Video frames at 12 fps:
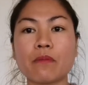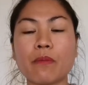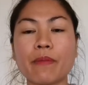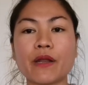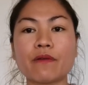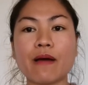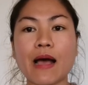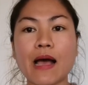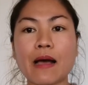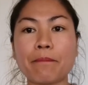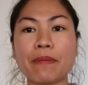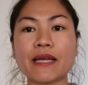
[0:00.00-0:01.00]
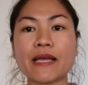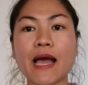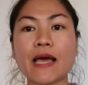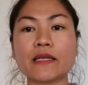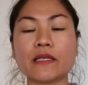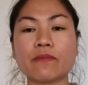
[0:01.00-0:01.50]
บมแมนว่าเป็น
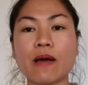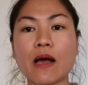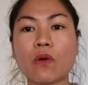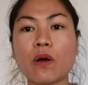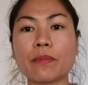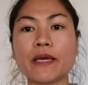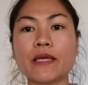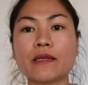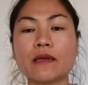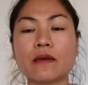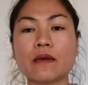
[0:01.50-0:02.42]
การที่ว่าความคิด